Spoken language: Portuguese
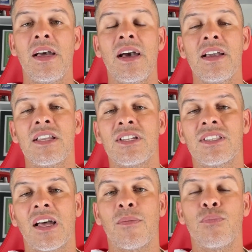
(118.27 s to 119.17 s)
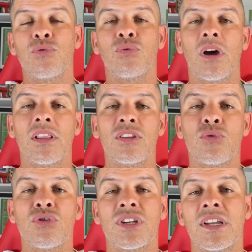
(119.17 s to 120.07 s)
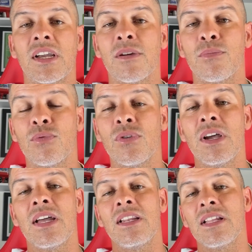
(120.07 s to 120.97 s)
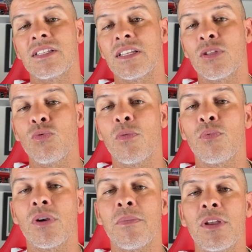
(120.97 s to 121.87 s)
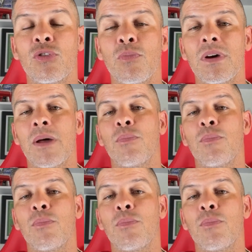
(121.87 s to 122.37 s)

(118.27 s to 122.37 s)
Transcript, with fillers: Aqui está, Portugal entrou hoje em campo na senda do apuramento para a